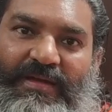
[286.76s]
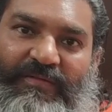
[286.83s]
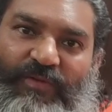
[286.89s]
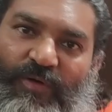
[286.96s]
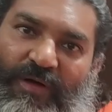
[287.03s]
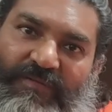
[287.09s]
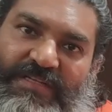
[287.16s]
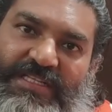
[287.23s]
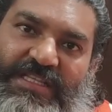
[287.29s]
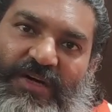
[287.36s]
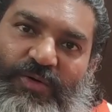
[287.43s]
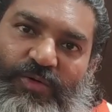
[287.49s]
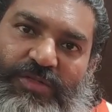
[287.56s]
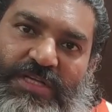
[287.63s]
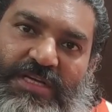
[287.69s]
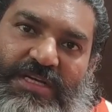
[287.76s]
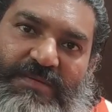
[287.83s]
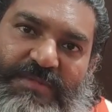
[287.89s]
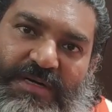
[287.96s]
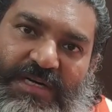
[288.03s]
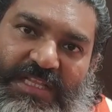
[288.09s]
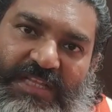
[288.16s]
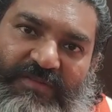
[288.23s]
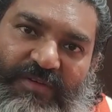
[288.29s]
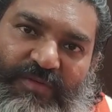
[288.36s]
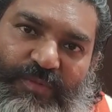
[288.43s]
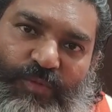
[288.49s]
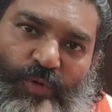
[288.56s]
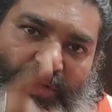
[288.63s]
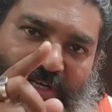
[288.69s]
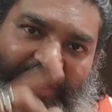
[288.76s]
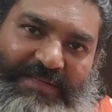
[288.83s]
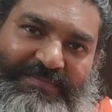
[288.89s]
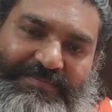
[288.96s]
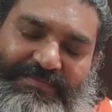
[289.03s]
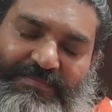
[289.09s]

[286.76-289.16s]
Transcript: वो अवस्था होती है किम कर्तव्य विमूढ़ की